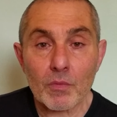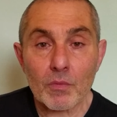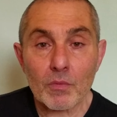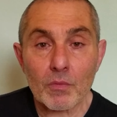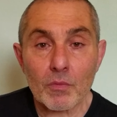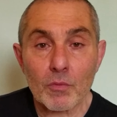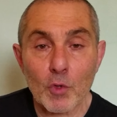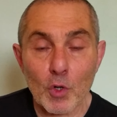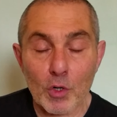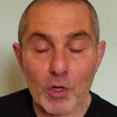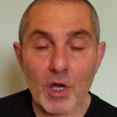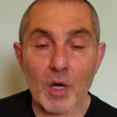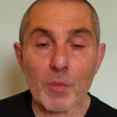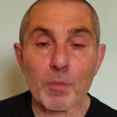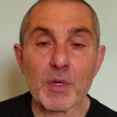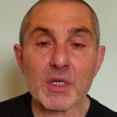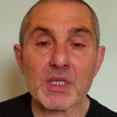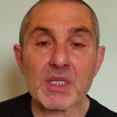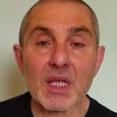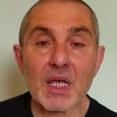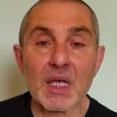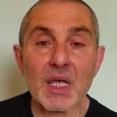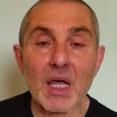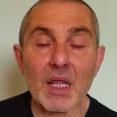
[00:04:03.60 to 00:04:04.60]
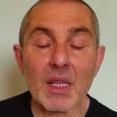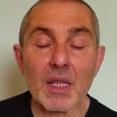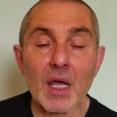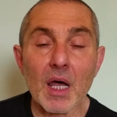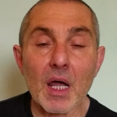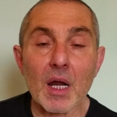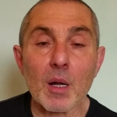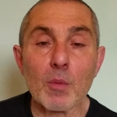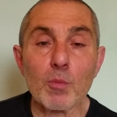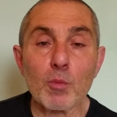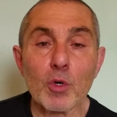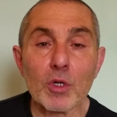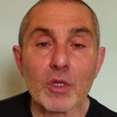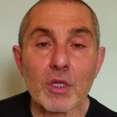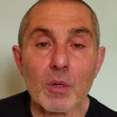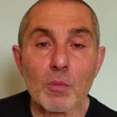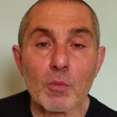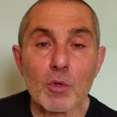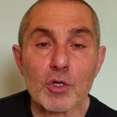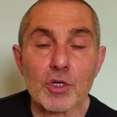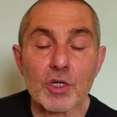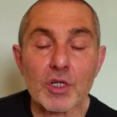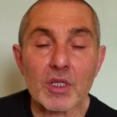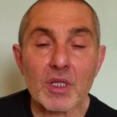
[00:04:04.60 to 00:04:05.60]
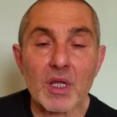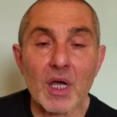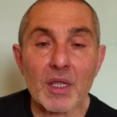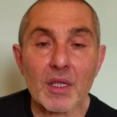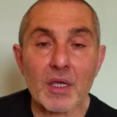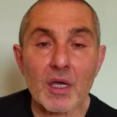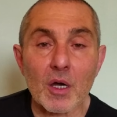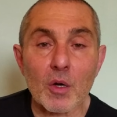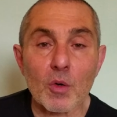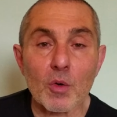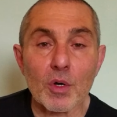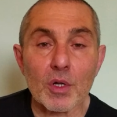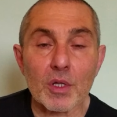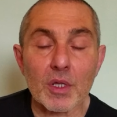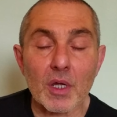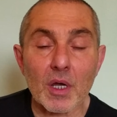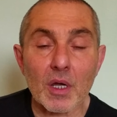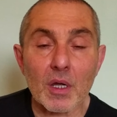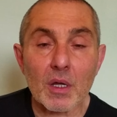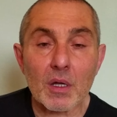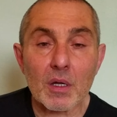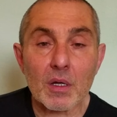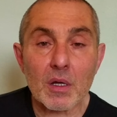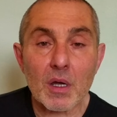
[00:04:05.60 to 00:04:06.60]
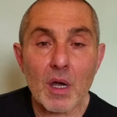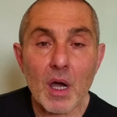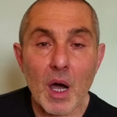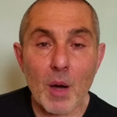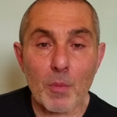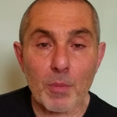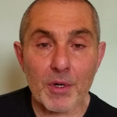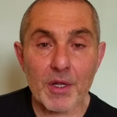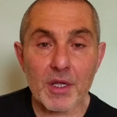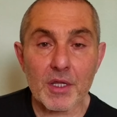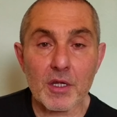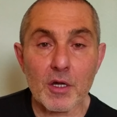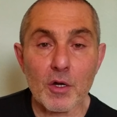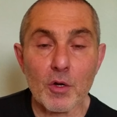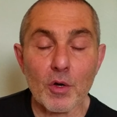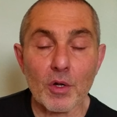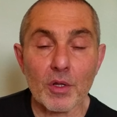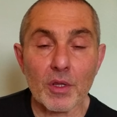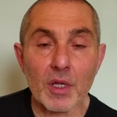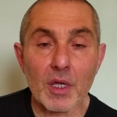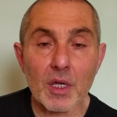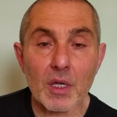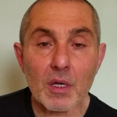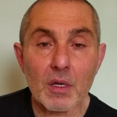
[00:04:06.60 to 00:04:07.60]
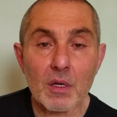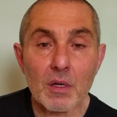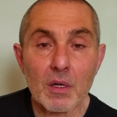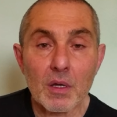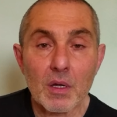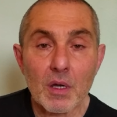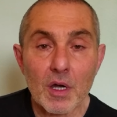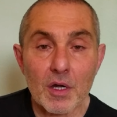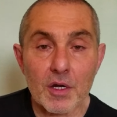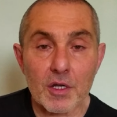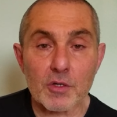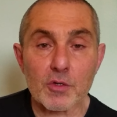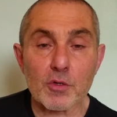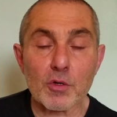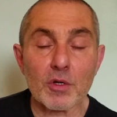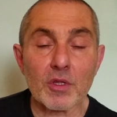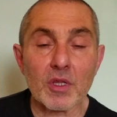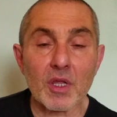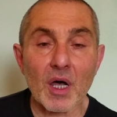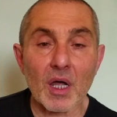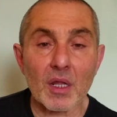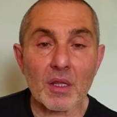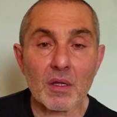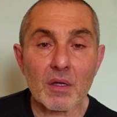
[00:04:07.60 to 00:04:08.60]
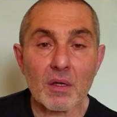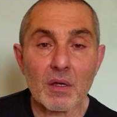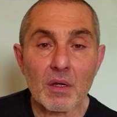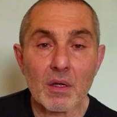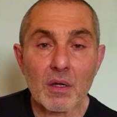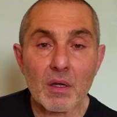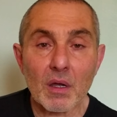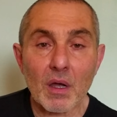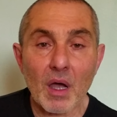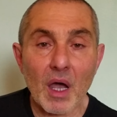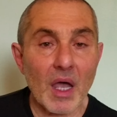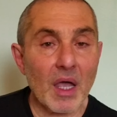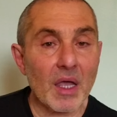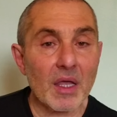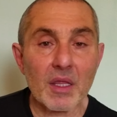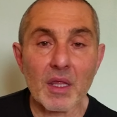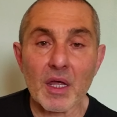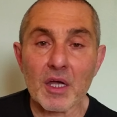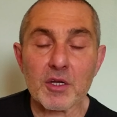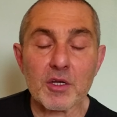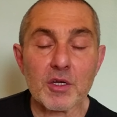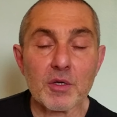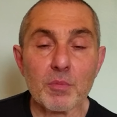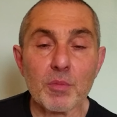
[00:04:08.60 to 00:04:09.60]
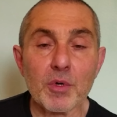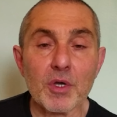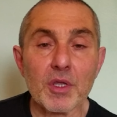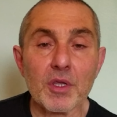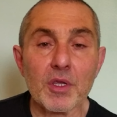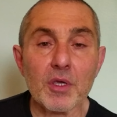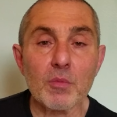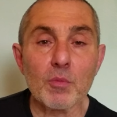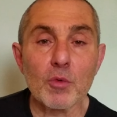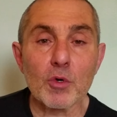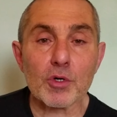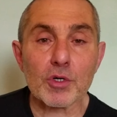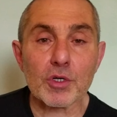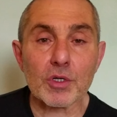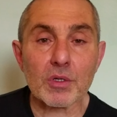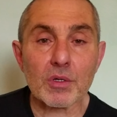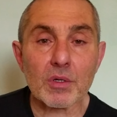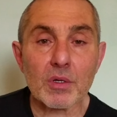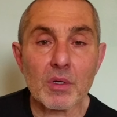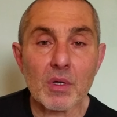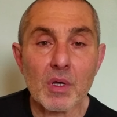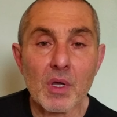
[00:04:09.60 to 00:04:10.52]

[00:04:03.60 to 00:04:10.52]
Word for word: только постоянная работа может дать какой-то определенный результат, а иначе быть не может.